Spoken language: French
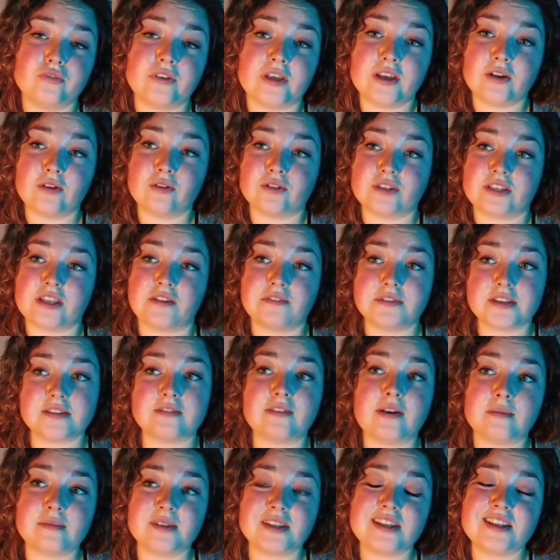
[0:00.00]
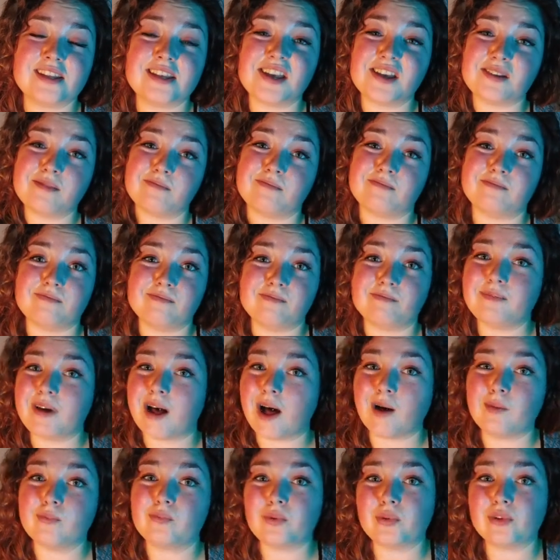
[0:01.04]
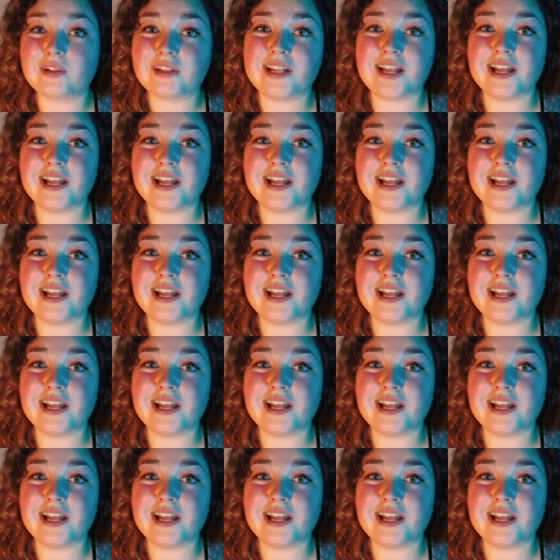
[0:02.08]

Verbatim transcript: fait que sa vie de famille bat un peu de